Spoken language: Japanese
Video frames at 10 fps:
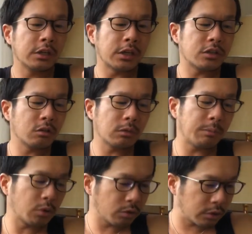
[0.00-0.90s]
消しゴム
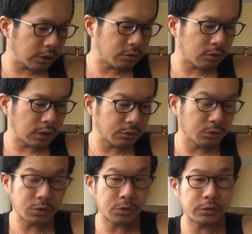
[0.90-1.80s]
がポロってそこから
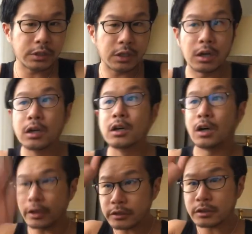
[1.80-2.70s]
その外に出たら「
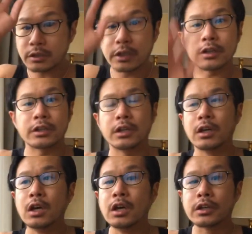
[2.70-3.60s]
はい」って手を挙げ
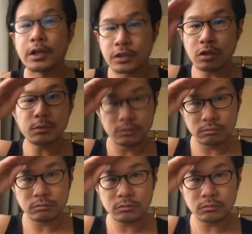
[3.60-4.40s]
て「消しゴム